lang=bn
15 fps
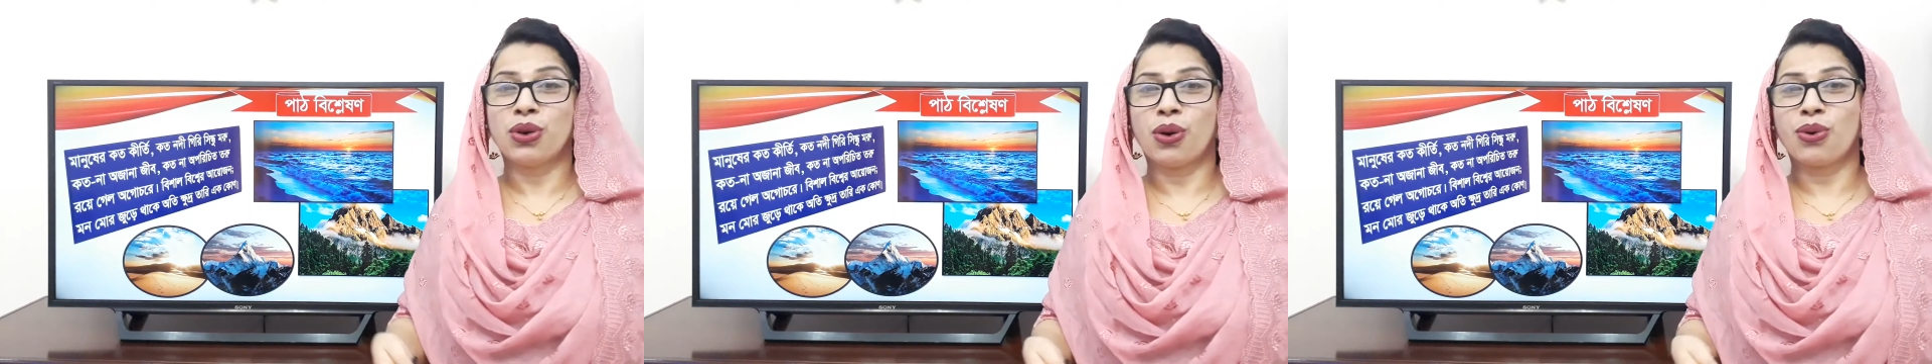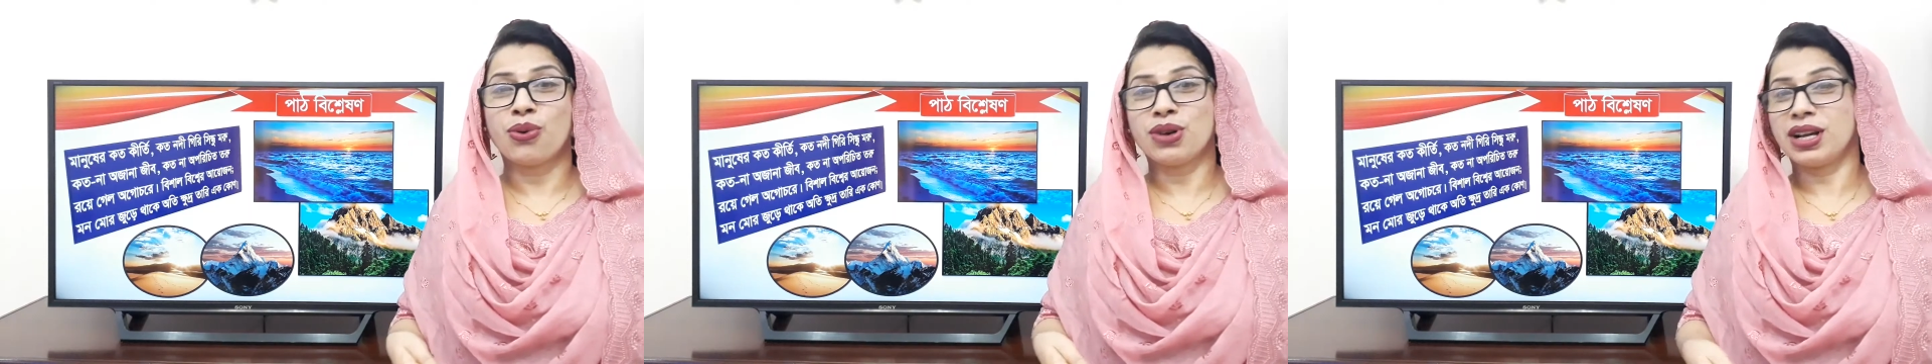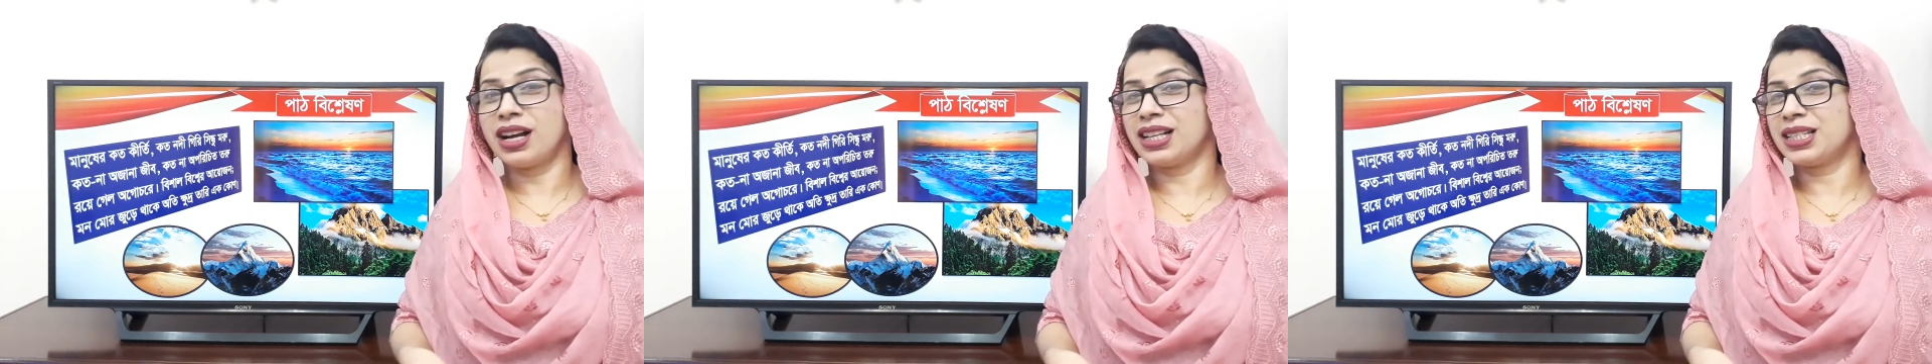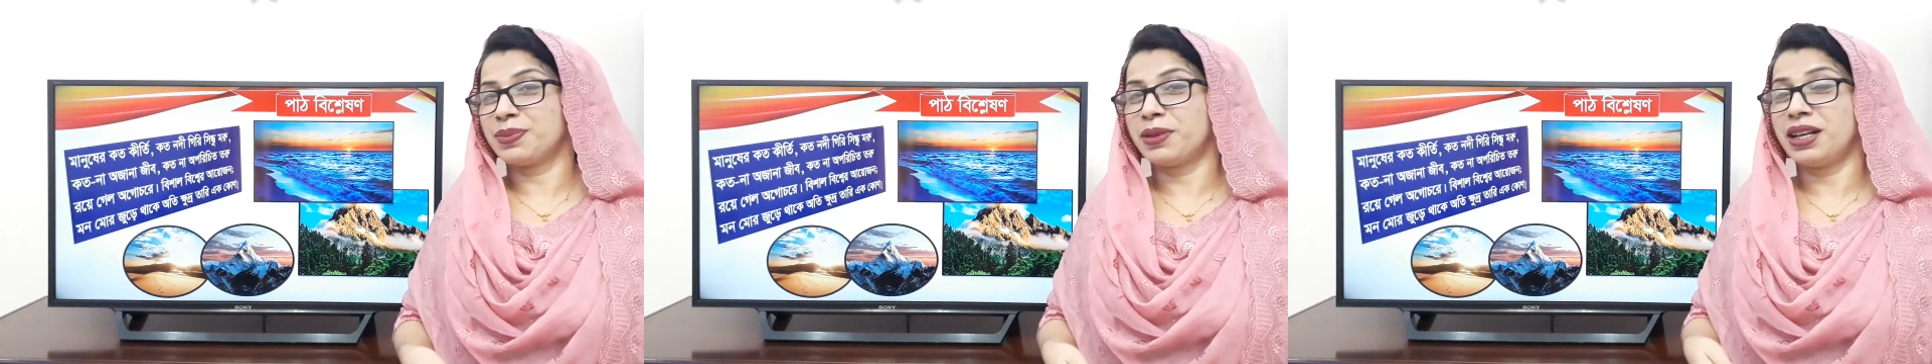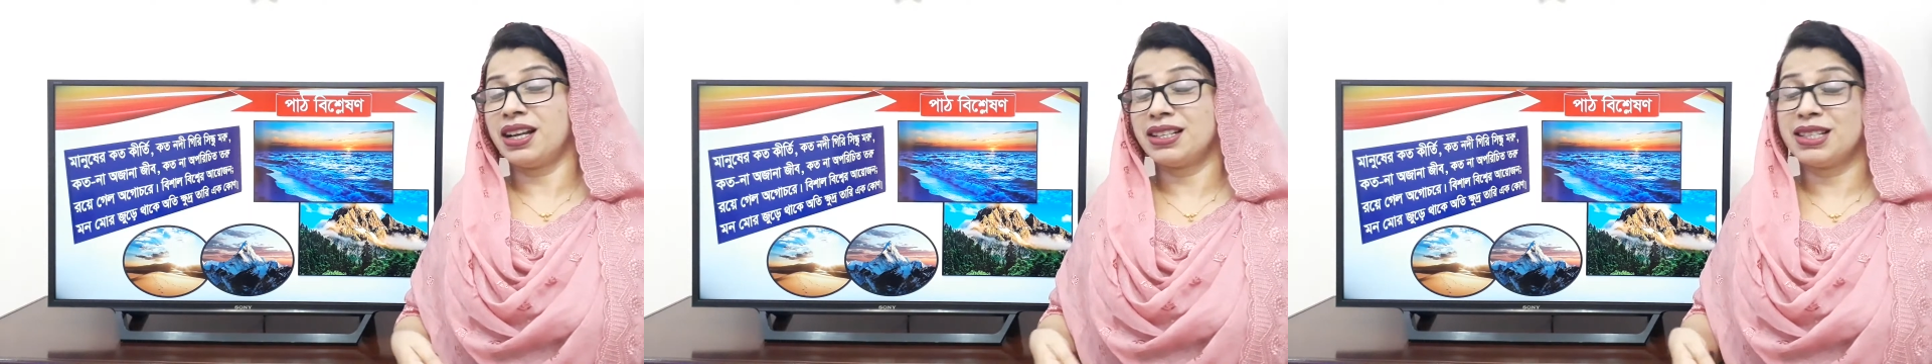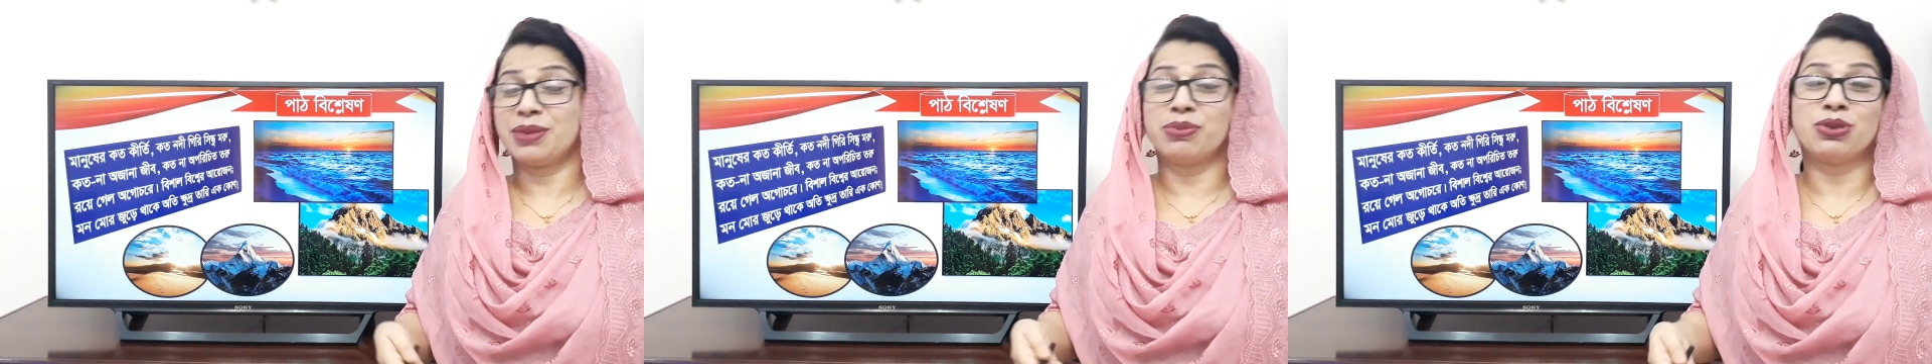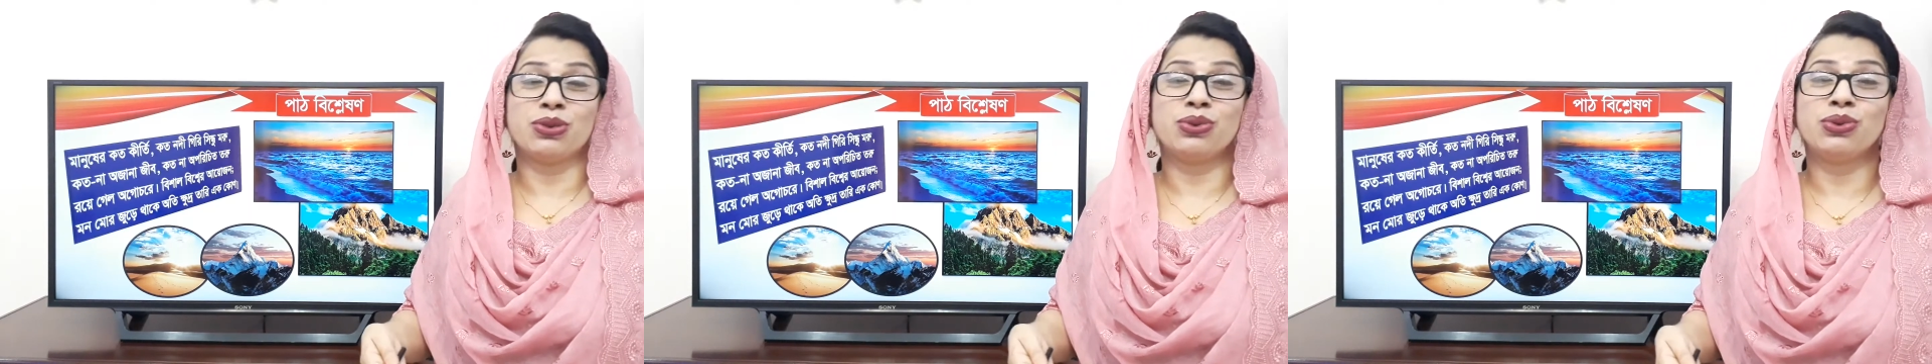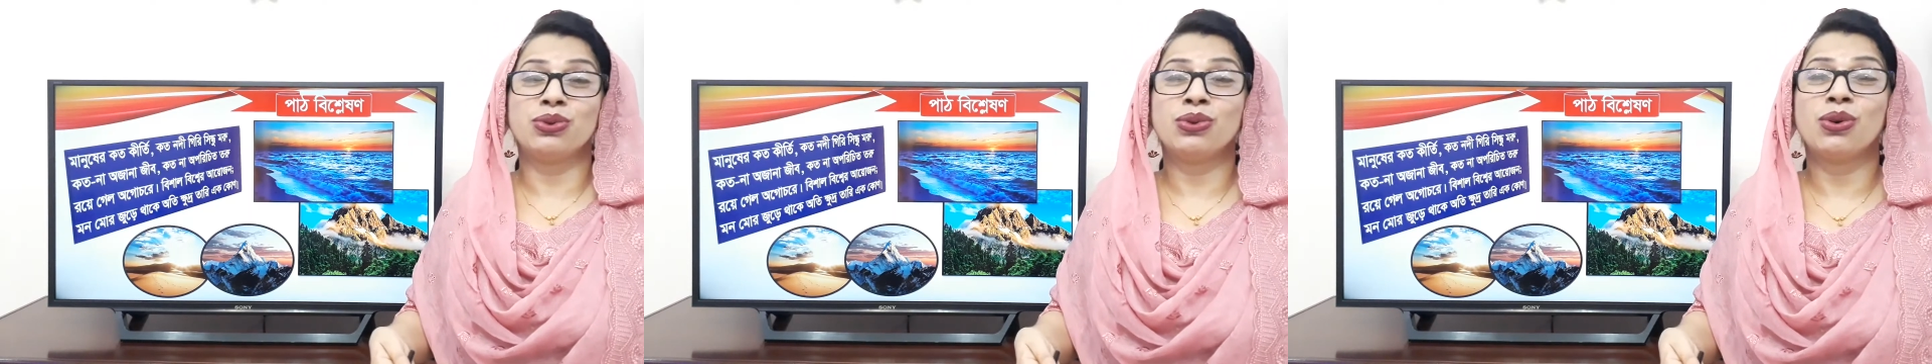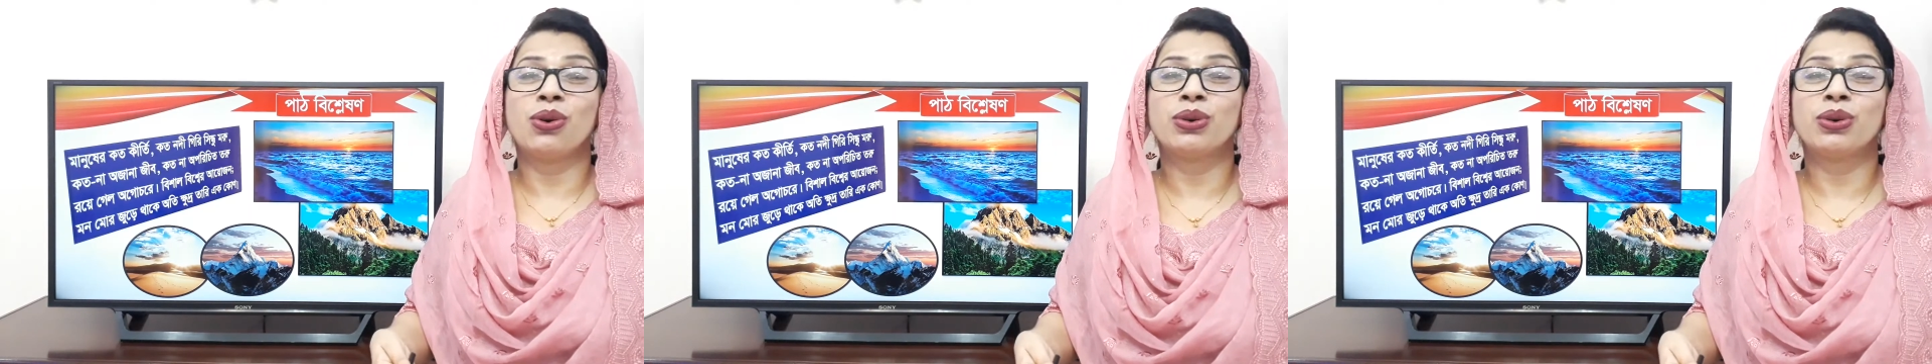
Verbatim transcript: নগর গাছপালা জীবজন্তু